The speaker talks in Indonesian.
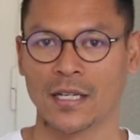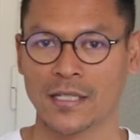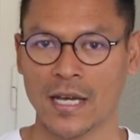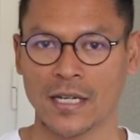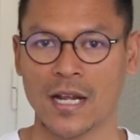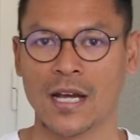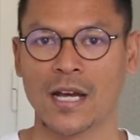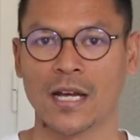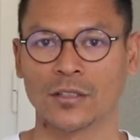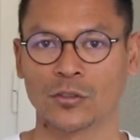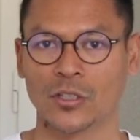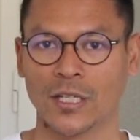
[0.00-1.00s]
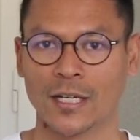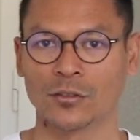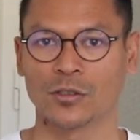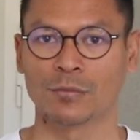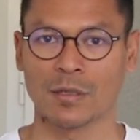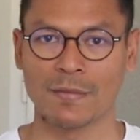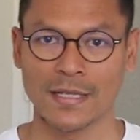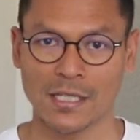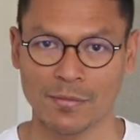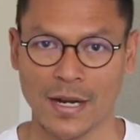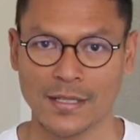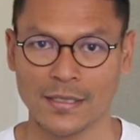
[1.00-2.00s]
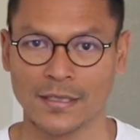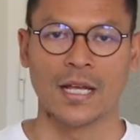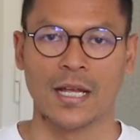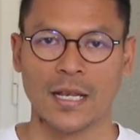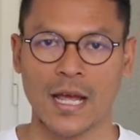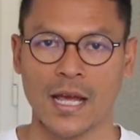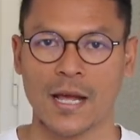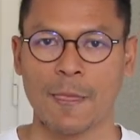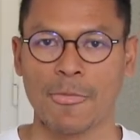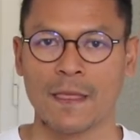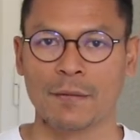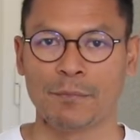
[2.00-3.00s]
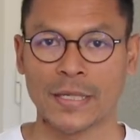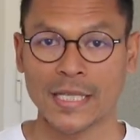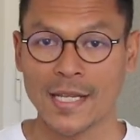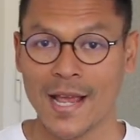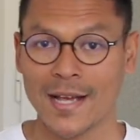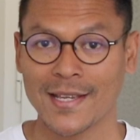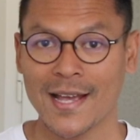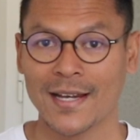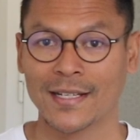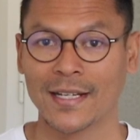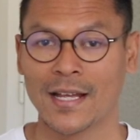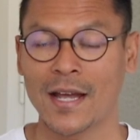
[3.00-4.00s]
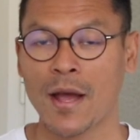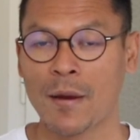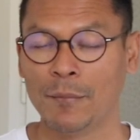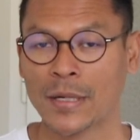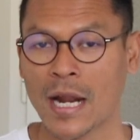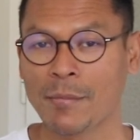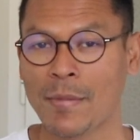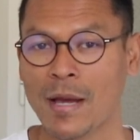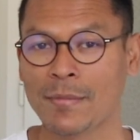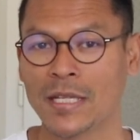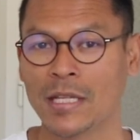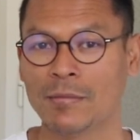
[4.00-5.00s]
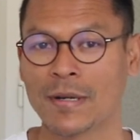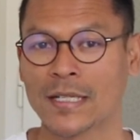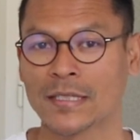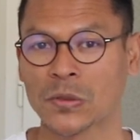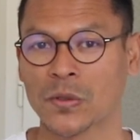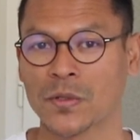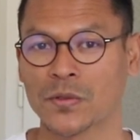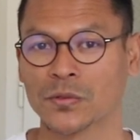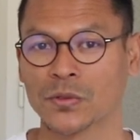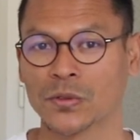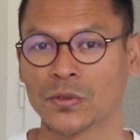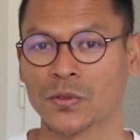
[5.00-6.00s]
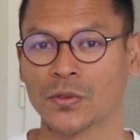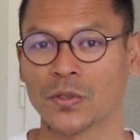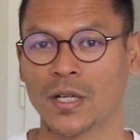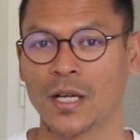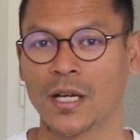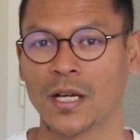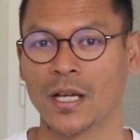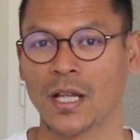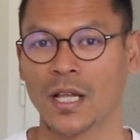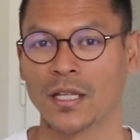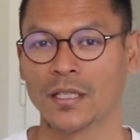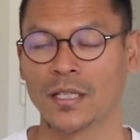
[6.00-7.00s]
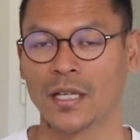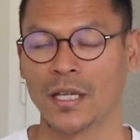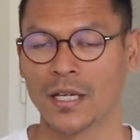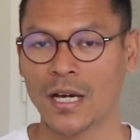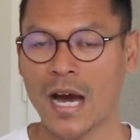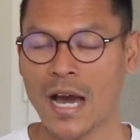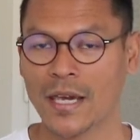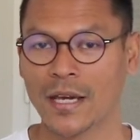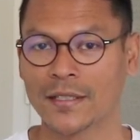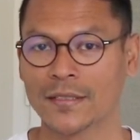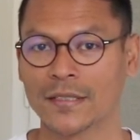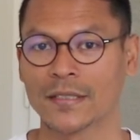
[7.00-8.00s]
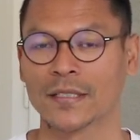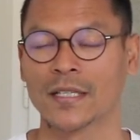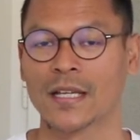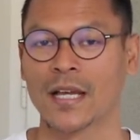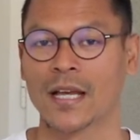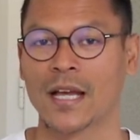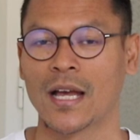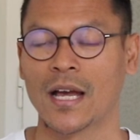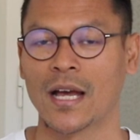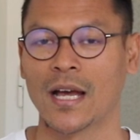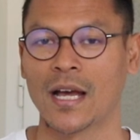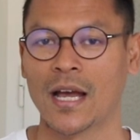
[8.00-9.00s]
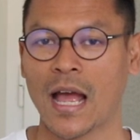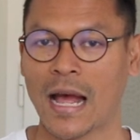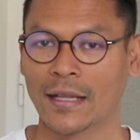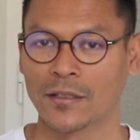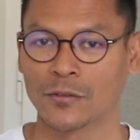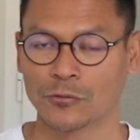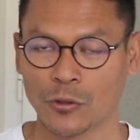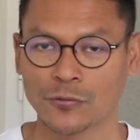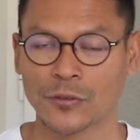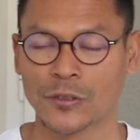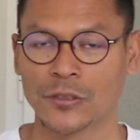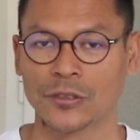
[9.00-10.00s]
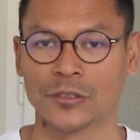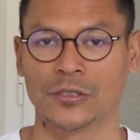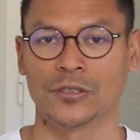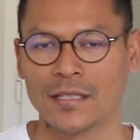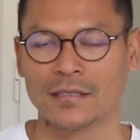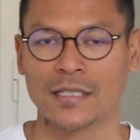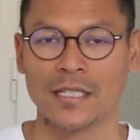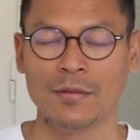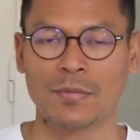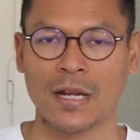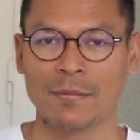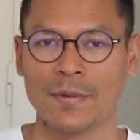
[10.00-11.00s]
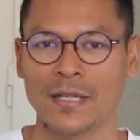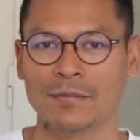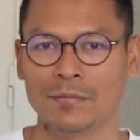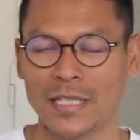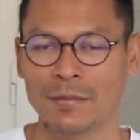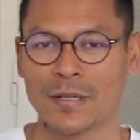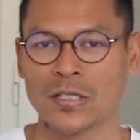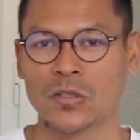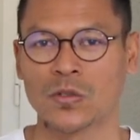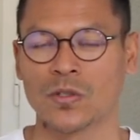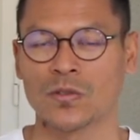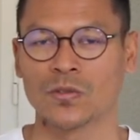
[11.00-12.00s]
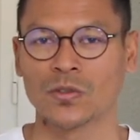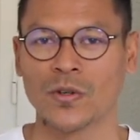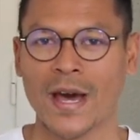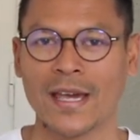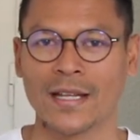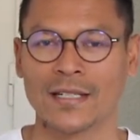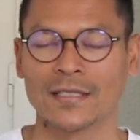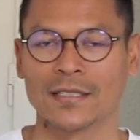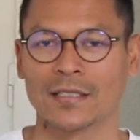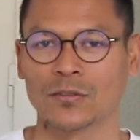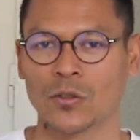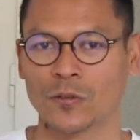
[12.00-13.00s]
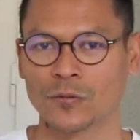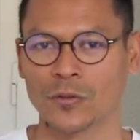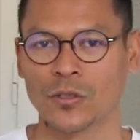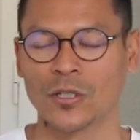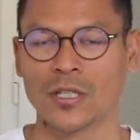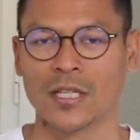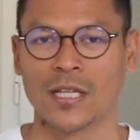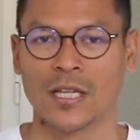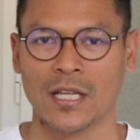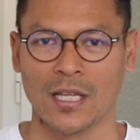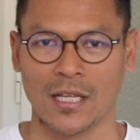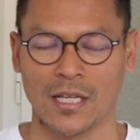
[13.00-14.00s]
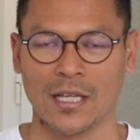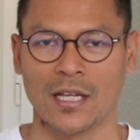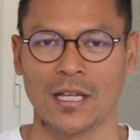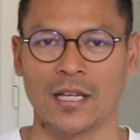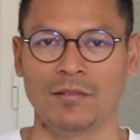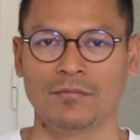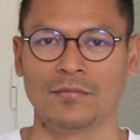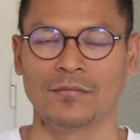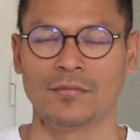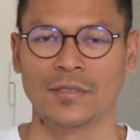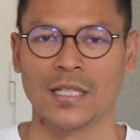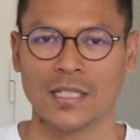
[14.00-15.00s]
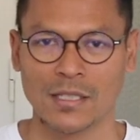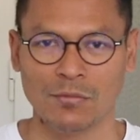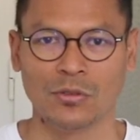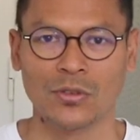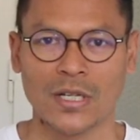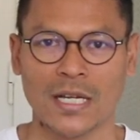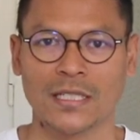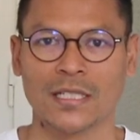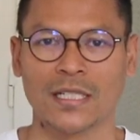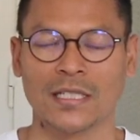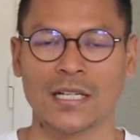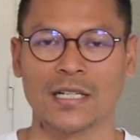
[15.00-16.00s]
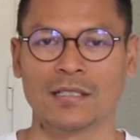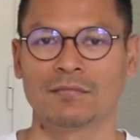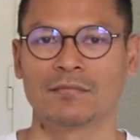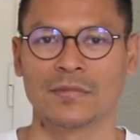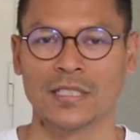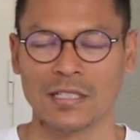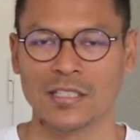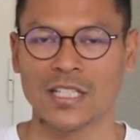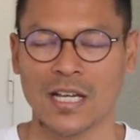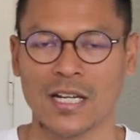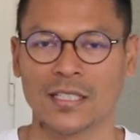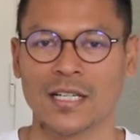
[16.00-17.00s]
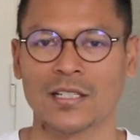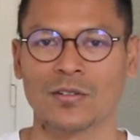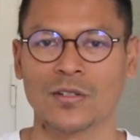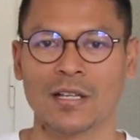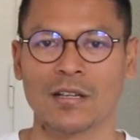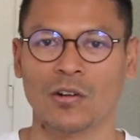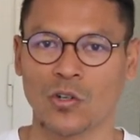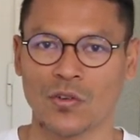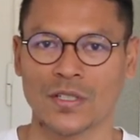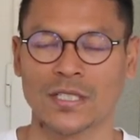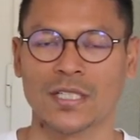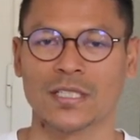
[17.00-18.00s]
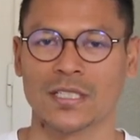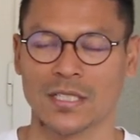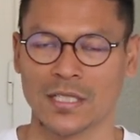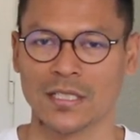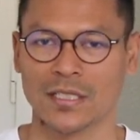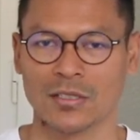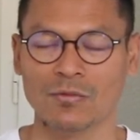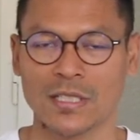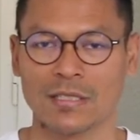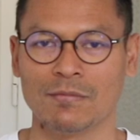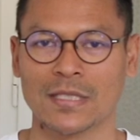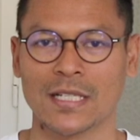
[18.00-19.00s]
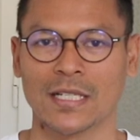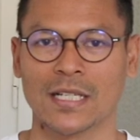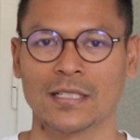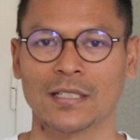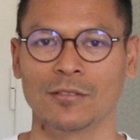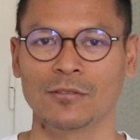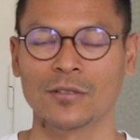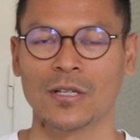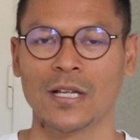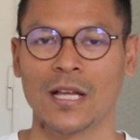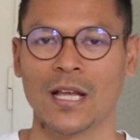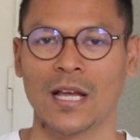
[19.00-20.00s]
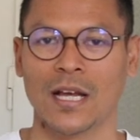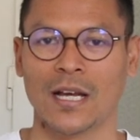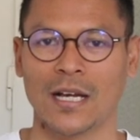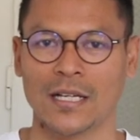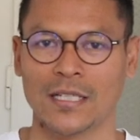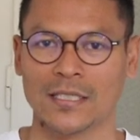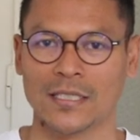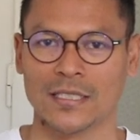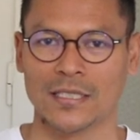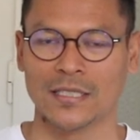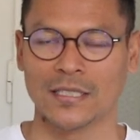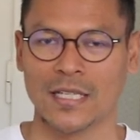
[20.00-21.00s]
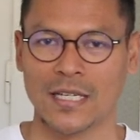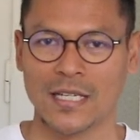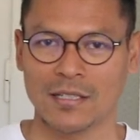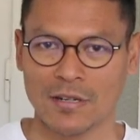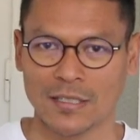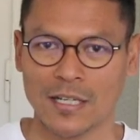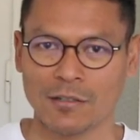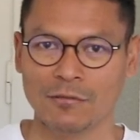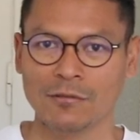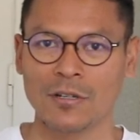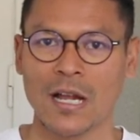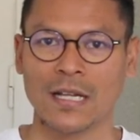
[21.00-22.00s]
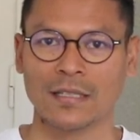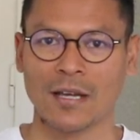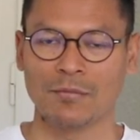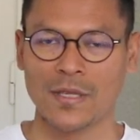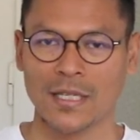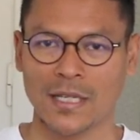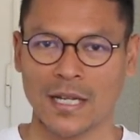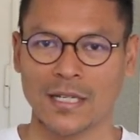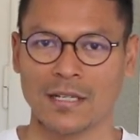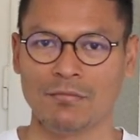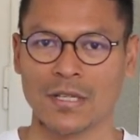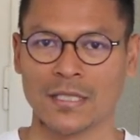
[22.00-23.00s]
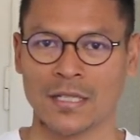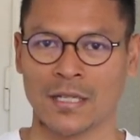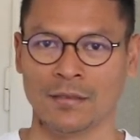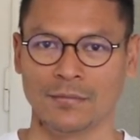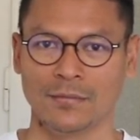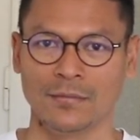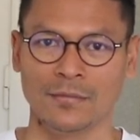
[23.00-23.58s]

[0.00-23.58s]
daerah atau di kanton berbahasa Prancis. Nah, pertanyaannya adalah berapa minimal skor untuk IELTS atau TOEFL? Nah, jadi berapa minimal skor untuk IELTS dan TOEFL uh, yang dibutuhkan yang disyaratkan oleh universitas di Swiss misalkan gitu uh, saya kurang tahu tapi kalian bisa